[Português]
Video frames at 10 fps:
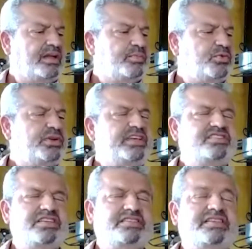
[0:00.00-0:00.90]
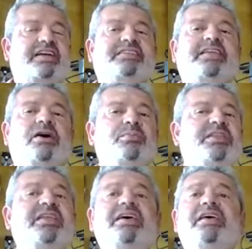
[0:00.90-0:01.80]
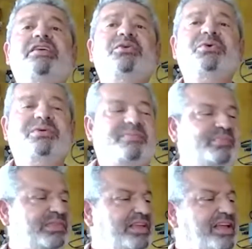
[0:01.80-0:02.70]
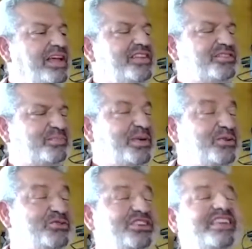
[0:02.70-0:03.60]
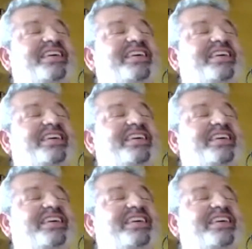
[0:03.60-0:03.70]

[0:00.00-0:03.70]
por este sertão mineiro, de pão de